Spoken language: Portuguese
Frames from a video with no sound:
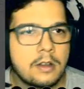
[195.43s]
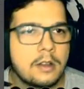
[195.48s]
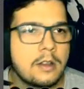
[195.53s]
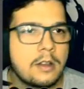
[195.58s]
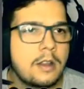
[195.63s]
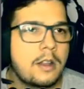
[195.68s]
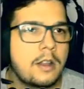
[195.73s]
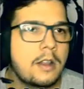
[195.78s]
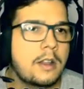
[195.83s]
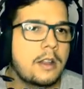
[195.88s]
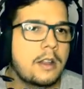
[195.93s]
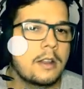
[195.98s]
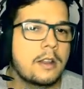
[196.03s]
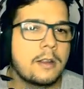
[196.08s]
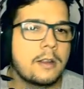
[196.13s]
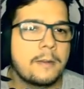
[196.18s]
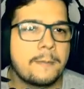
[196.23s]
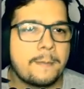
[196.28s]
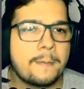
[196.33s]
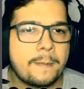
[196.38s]
E
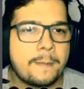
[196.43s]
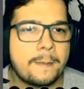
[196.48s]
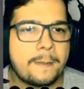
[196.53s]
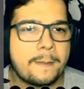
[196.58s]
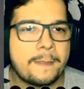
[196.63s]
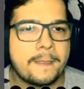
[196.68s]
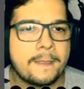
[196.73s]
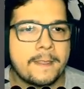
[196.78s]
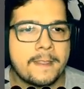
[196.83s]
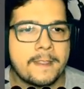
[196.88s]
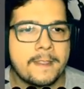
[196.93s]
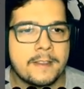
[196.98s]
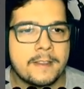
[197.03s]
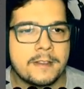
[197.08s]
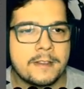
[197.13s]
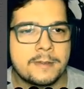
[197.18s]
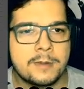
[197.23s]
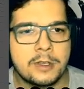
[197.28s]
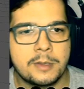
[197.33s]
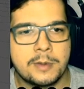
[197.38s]

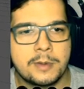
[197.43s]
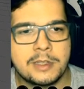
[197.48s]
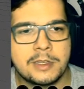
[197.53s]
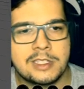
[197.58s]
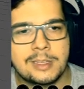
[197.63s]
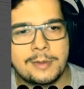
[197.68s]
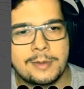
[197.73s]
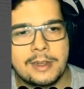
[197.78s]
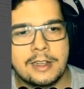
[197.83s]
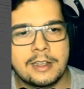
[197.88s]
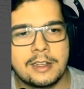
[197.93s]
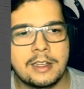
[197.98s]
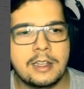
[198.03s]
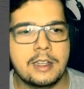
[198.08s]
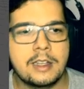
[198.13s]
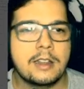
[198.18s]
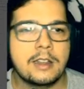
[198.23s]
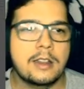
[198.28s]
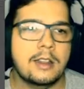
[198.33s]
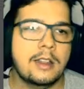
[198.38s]
vocês podem perceber
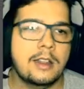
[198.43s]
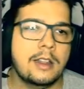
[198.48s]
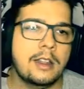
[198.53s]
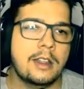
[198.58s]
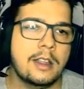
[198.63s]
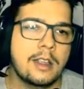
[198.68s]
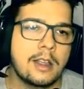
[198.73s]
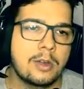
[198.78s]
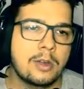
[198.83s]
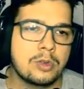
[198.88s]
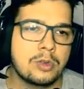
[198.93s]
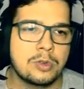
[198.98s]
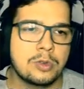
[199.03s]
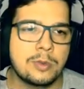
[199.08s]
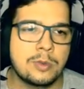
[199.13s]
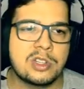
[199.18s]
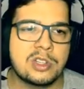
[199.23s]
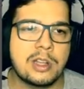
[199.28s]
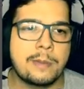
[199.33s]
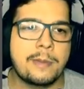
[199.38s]
que os
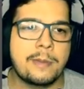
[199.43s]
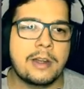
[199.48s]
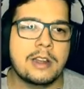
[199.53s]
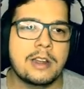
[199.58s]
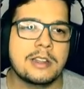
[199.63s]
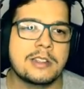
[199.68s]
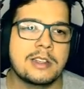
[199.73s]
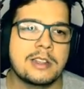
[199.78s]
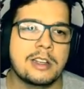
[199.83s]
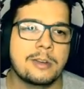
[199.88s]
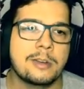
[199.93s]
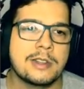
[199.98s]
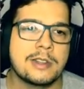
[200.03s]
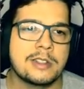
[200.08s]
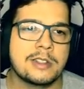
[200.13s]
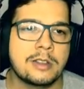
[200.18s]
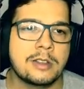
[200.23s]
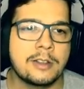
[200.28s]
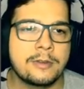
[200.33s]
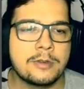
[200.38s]
números já apareceram, mas
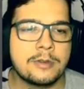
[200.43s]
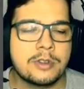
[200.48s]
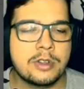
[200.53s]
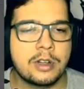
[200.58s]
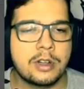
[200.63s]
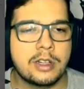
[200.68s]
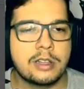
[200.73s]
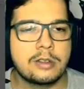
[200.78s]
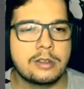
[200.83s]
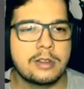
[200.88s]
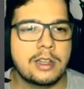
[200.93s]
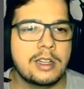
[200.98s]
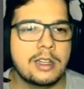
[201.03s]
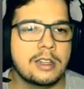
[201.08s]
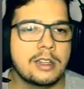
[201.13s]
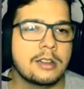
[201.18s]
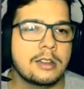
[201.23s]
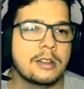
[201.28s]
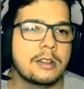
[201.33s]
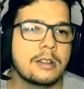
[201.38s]
não está funcionando
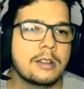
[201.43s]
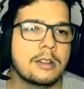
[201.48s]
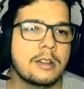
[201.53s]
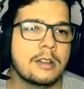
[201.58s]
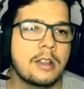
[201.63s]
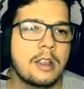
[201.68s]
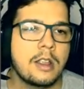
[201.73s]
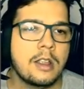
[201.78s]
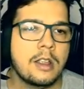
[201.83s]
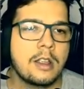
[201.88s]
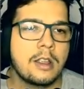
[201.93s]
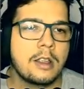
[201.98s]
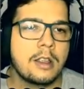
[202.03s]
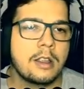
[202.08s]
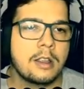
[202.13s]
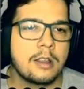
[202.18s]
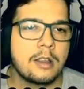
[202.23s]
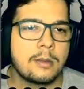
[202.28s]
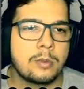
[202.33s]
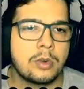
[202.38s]
ainda,
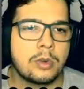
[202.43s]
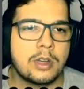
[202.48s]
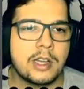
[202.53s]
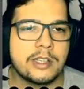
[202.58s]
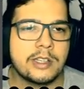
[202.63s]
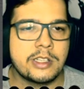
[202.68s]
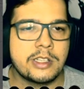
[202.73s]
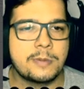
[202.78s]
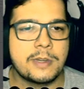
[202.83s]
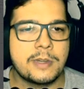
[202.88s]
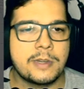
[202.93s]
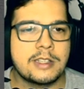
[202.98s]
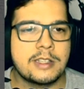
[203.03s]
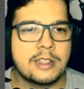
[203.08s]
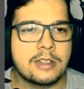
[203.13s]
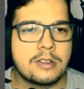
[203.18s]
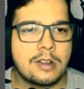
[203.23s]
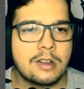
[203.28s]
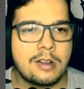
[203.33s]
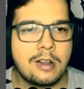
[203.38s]
porque a gente precisa
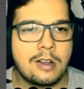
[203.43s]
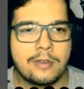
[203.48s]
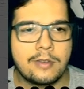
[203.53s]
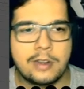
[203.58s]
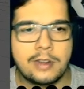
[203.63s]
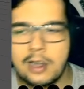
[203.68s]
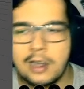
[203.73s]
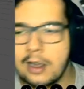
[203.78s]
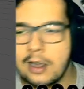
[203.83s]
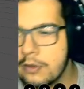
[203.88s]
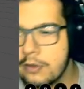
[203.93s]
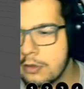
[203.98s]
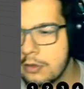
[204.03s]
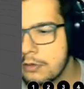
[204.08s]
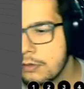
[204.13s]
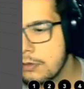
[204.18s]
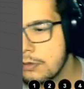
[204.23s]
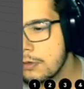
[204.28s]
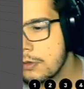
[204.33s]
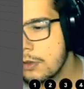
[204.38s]
adicionar uma variável.
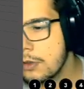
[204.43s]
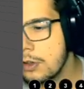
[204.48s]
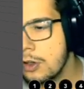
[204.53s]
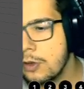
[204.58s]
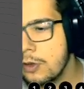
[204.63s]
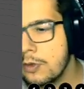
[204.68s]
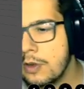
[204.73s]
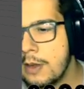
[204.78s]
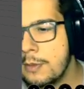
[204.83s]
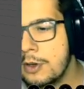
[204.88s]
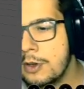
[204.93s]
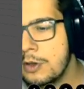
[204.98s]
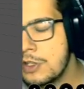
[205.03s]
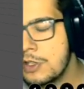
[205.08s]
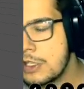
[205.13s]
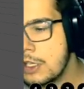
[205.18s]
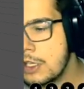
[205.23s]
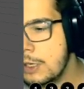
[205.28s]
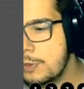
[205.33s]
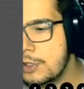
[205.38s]
Eu vou abrir o
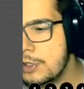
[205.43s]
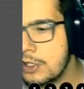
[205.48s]
script